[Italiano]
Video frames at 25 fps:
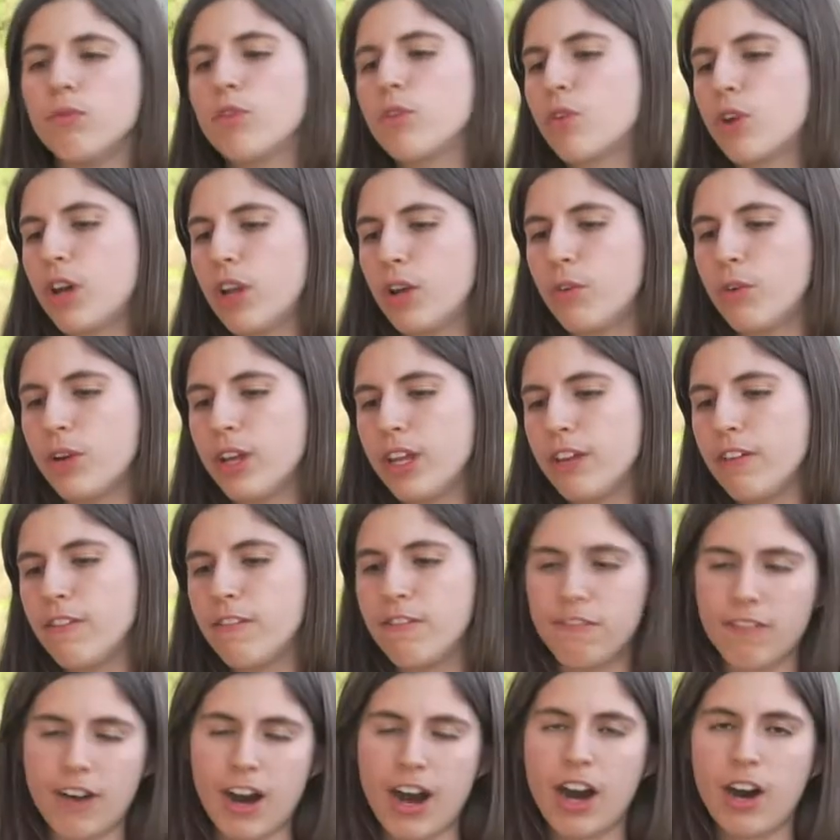che lui
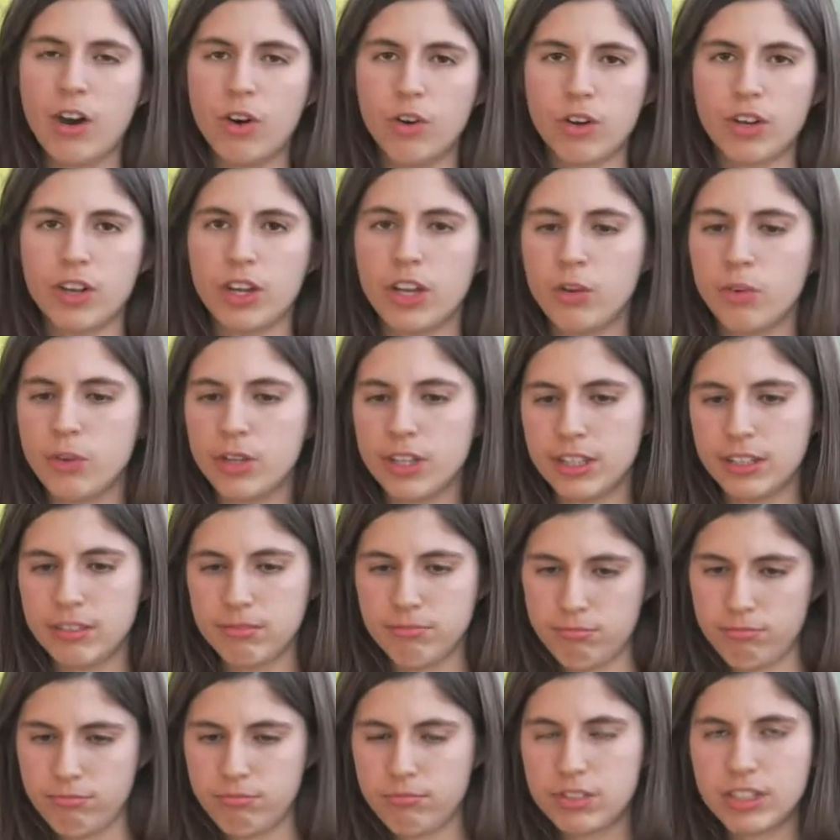fa o che lui
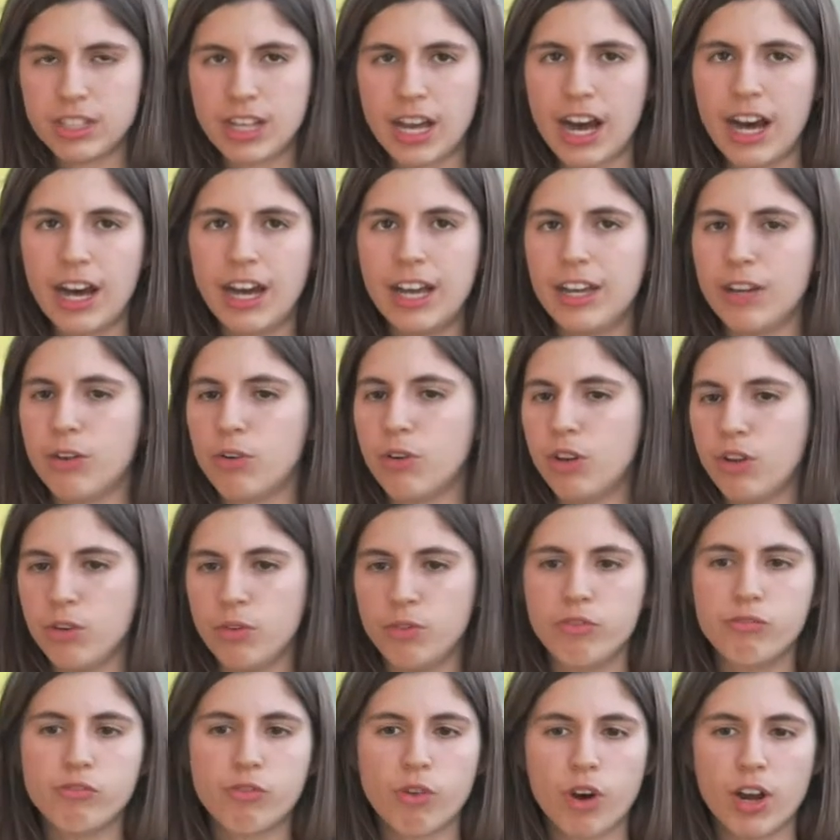sa e che
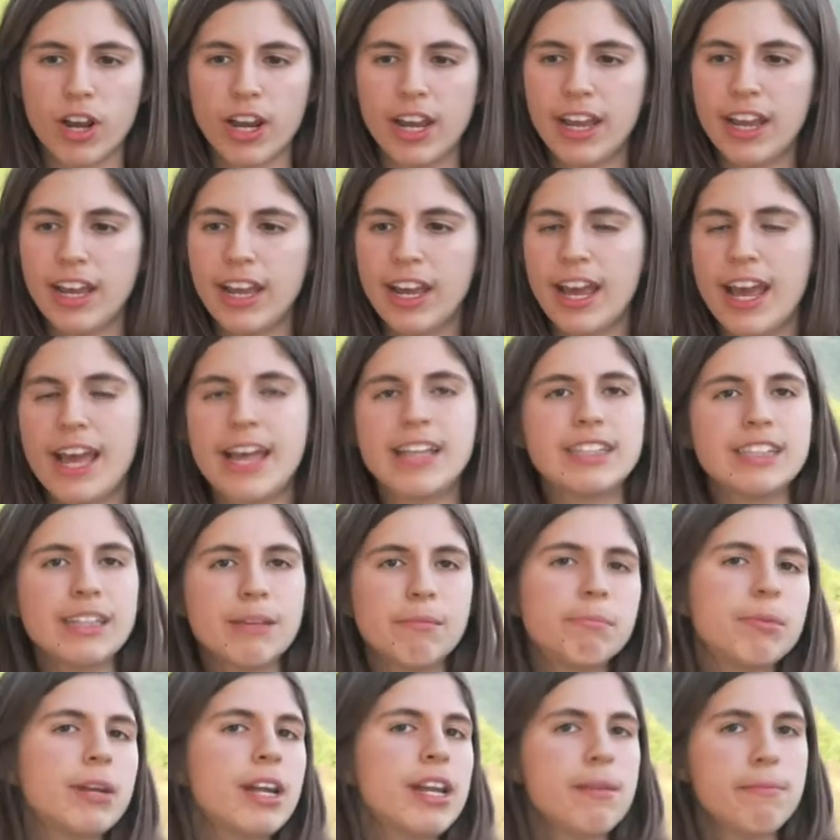lui vuole è
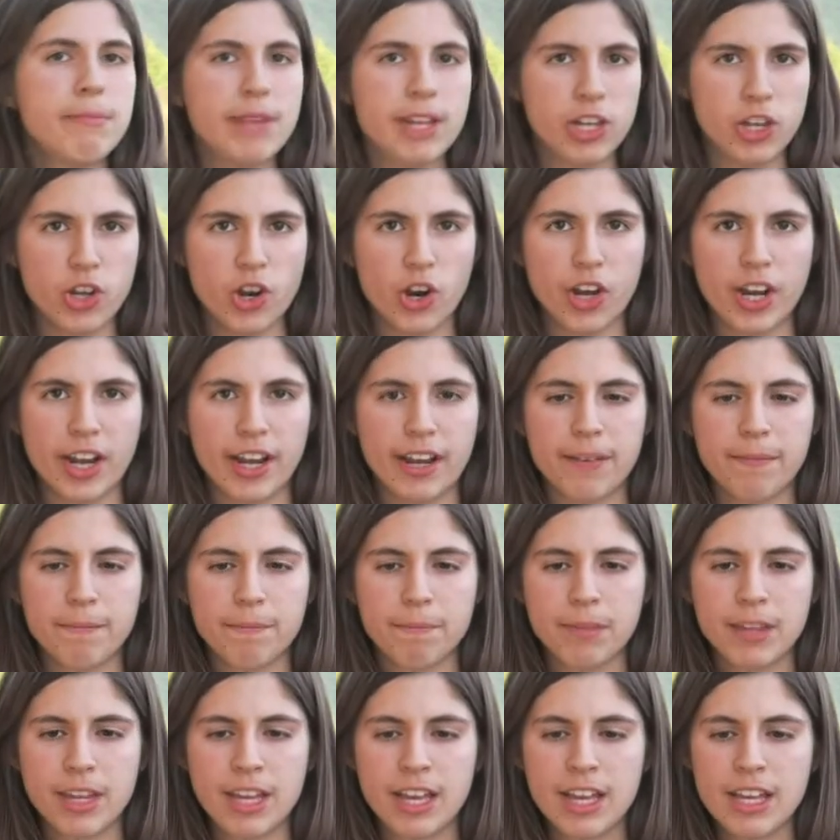sempre il migliore.
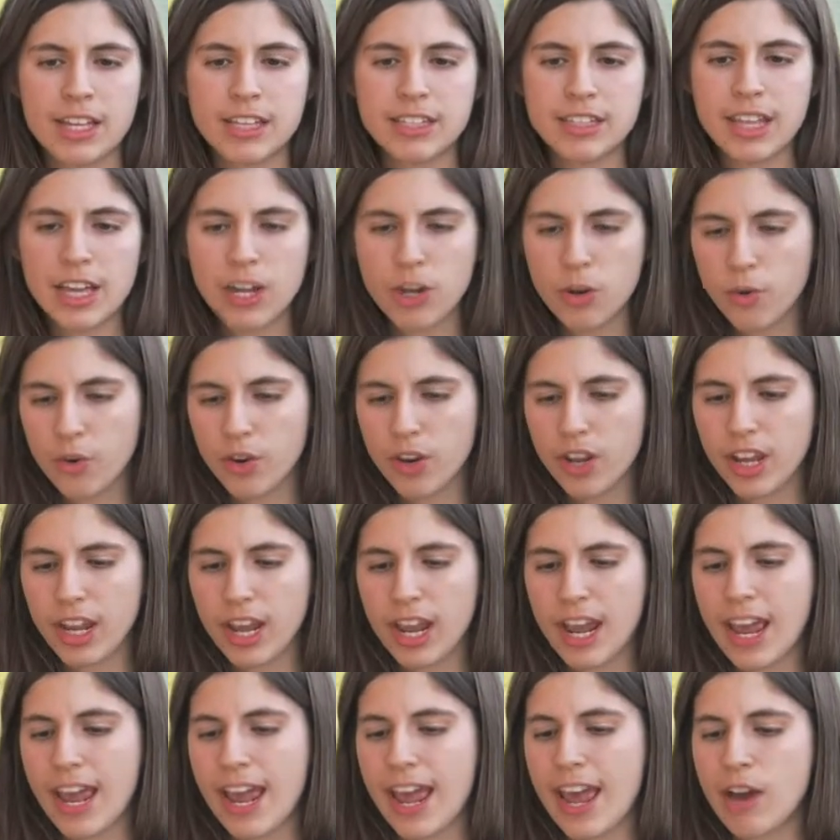Se lui
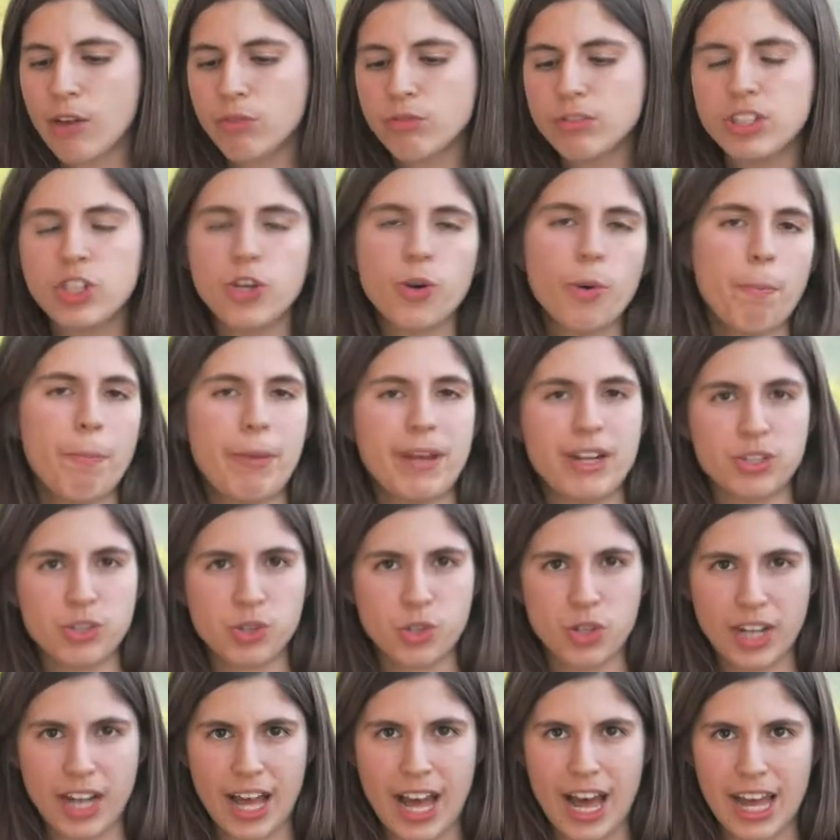è un Dio
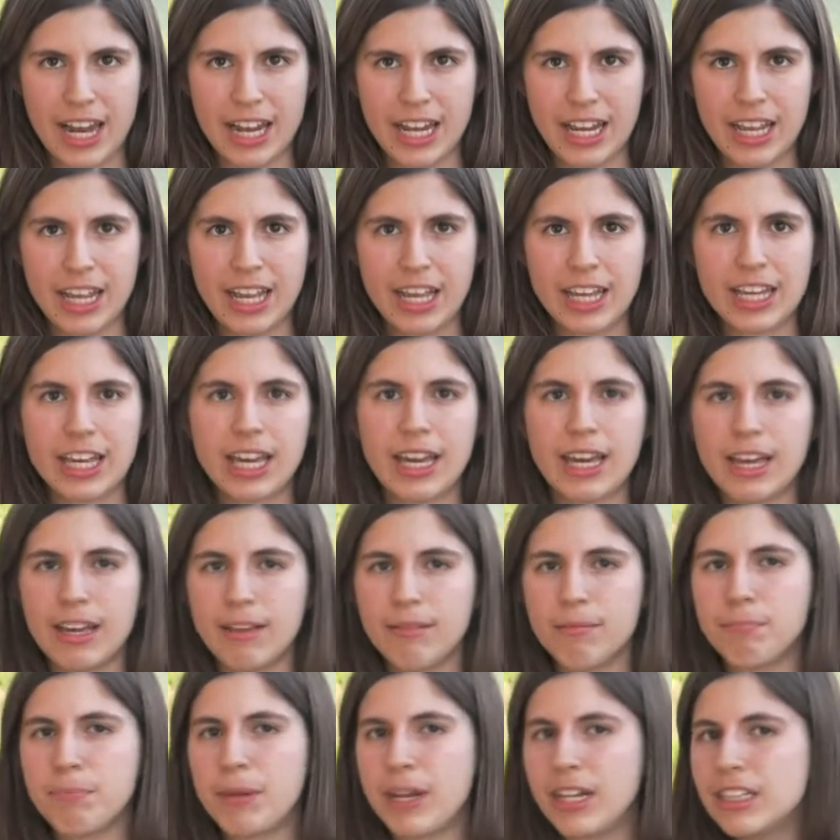personale che
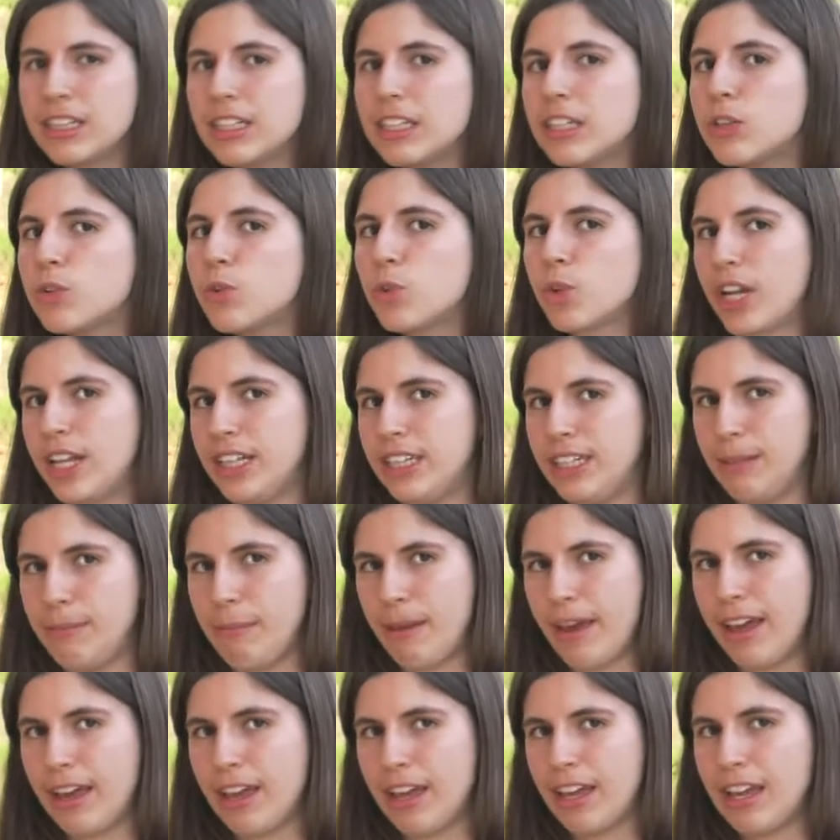prendi cura di
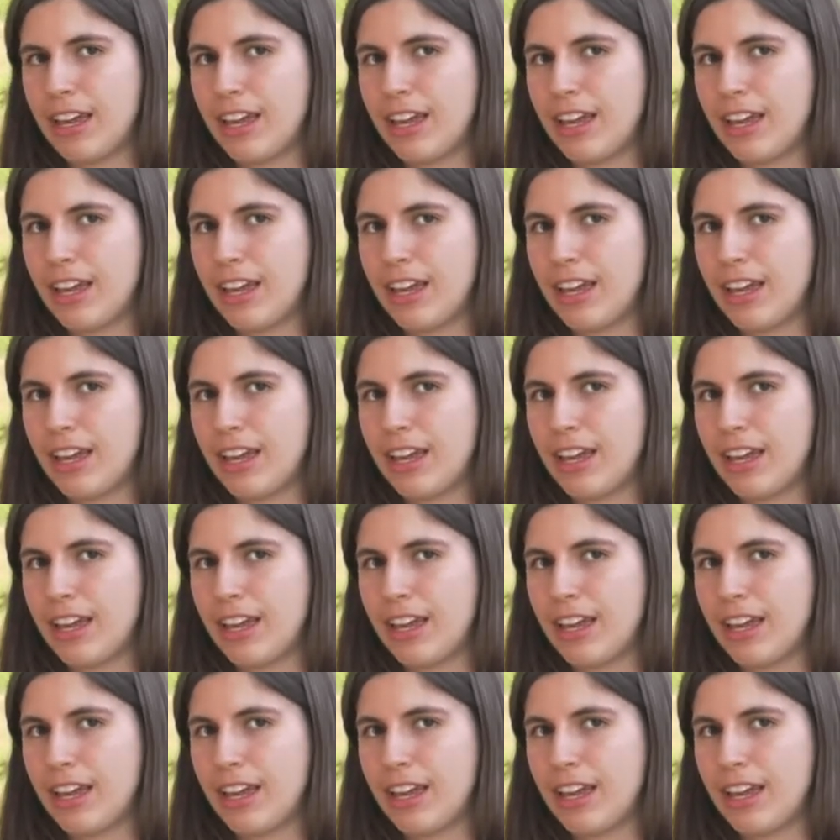me.